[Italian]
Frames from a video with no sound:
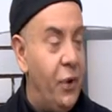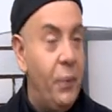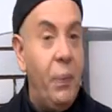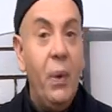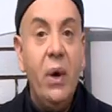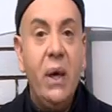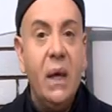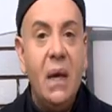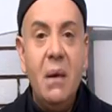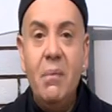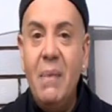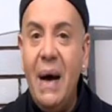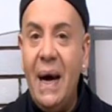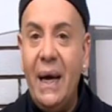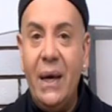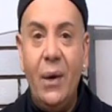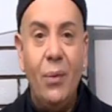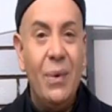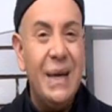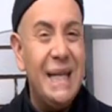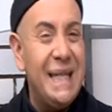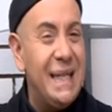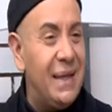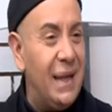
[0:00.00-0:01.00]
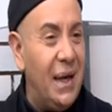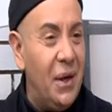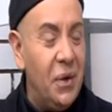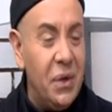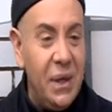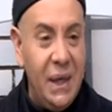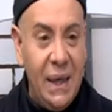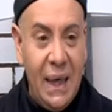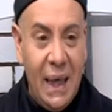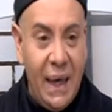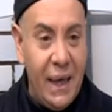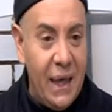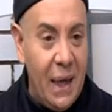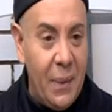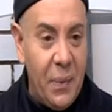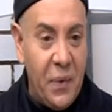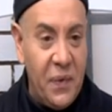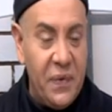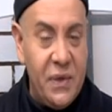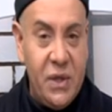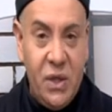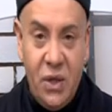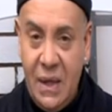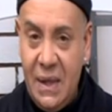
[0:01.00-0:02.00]
poi rimane una straordinaria
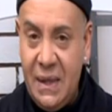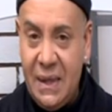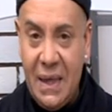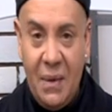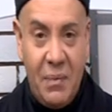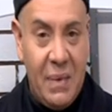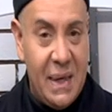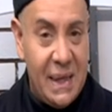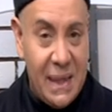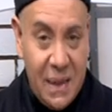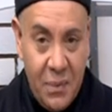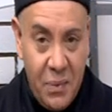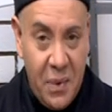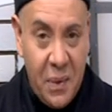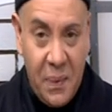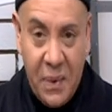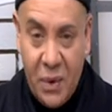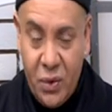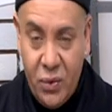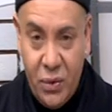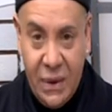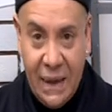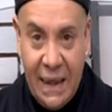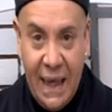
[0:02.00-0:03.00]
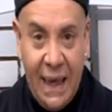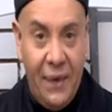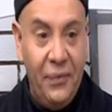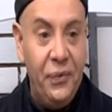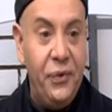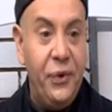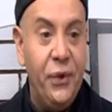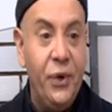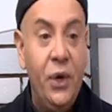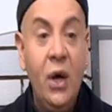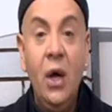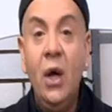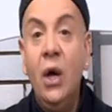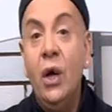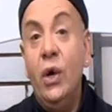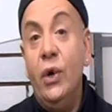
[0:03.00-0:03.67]
professionista, mi è sempre piaciuta tanto,